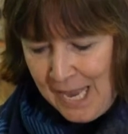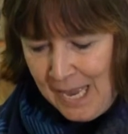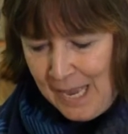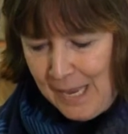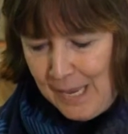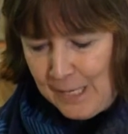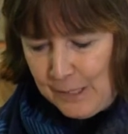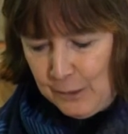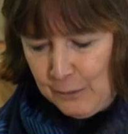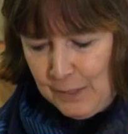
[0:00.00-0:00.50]

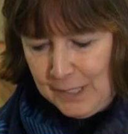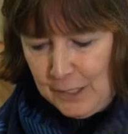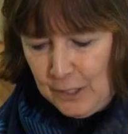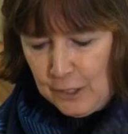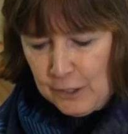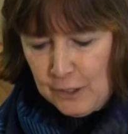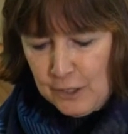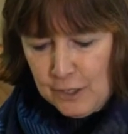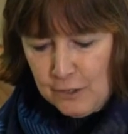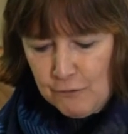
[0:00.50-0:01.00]
Ensuite
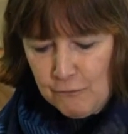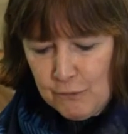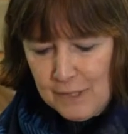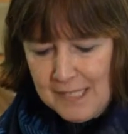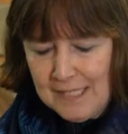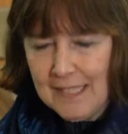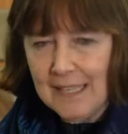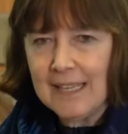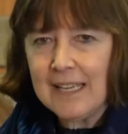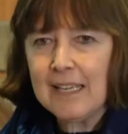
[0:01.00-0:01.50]
de ça, je vous
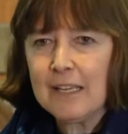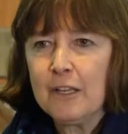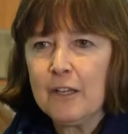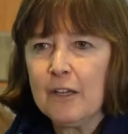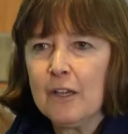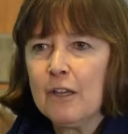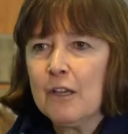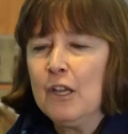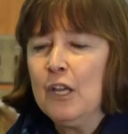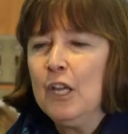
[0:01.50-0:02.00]
dirais
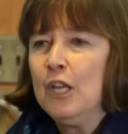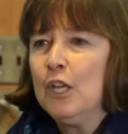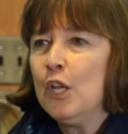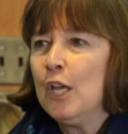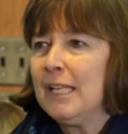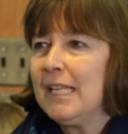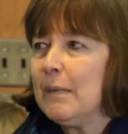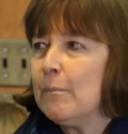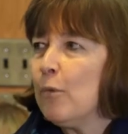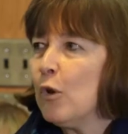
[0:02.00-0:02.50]
qu'il y
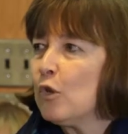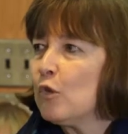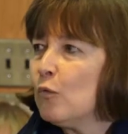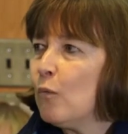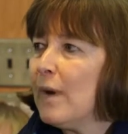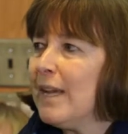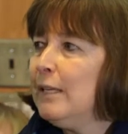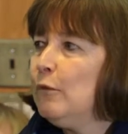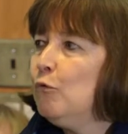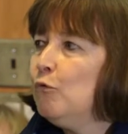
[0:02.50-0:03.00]
a des
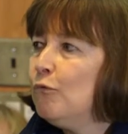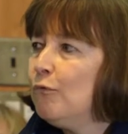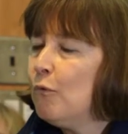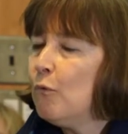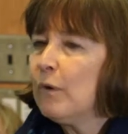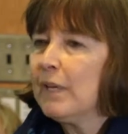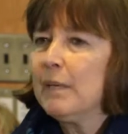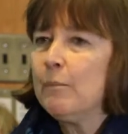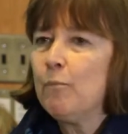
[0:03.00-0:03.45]
besoins nouveaux qui